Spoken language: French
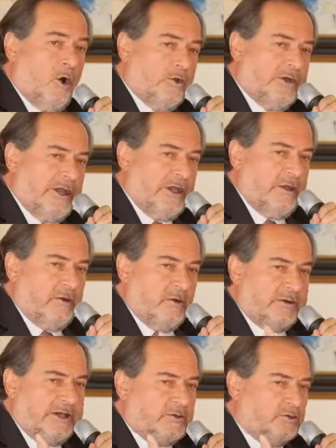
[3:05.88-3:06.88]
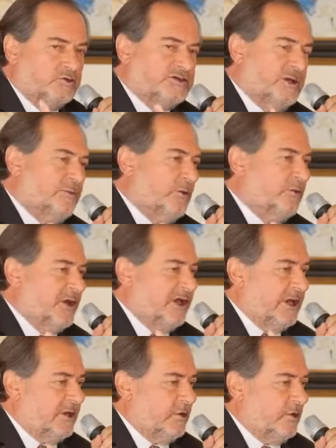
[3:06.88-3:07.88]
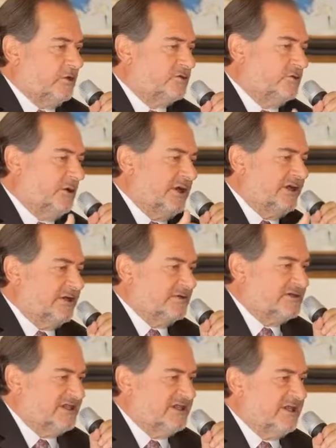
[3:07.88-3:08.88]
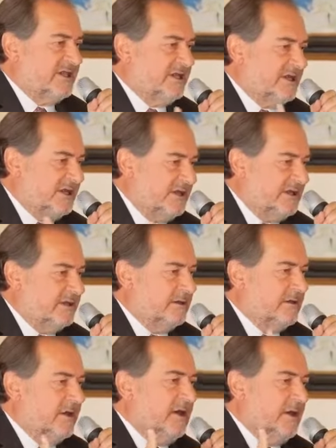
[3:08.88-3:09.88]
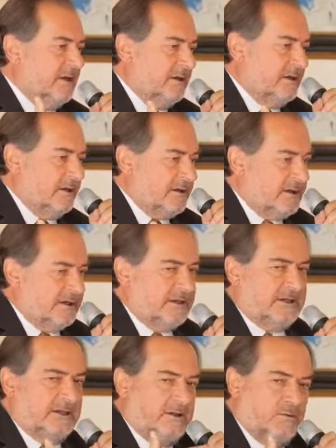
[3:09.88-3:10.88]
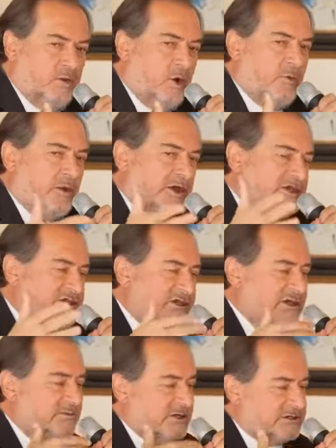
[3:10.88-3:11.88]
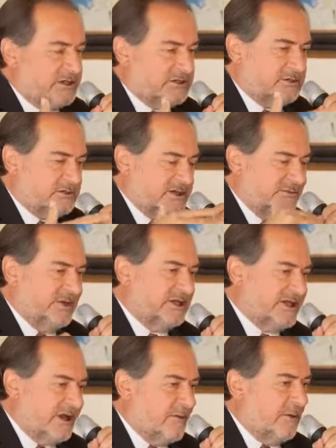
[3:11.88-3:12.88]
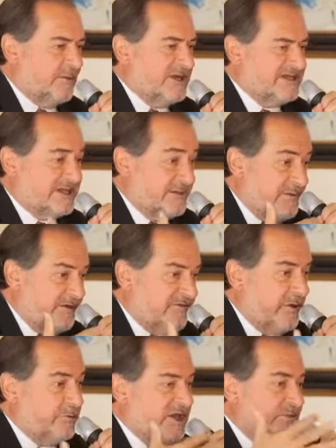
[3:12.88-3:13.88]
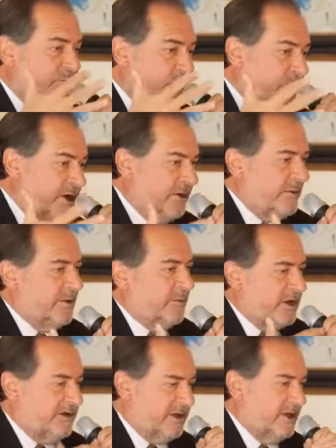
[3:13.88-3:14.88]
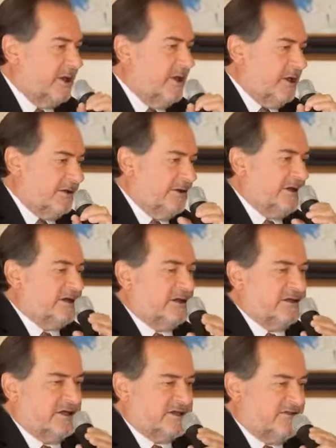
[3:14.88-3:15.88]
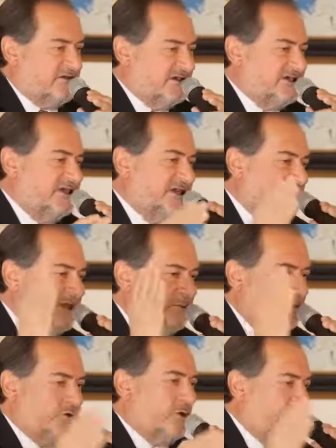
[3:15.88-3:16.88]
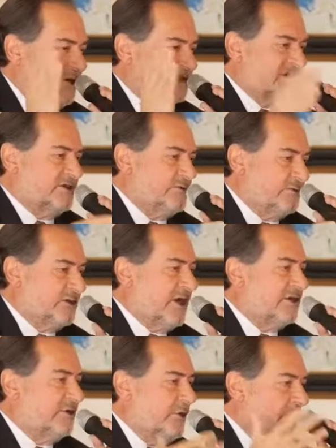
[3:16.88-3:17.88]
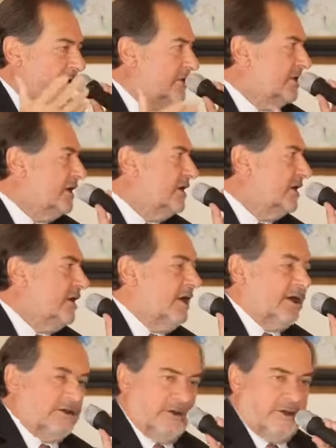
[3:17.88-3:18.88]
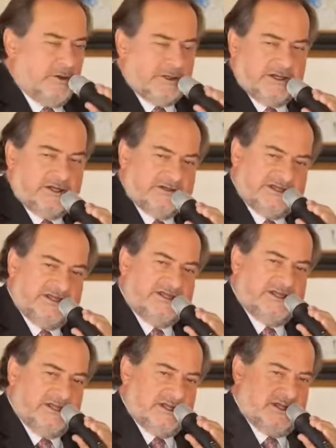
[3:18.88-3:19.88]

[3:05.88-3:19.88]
on est, on est tous à peu près d'accord sur les densités qui, euh, euh, qui, bon, pas ici parce qu'elles ont jamais tellement baissé, mais enfin un petit peu quand même. On avait, on avait tendance à faciliter plutôt le passage du tracteur que la, que les hautes densités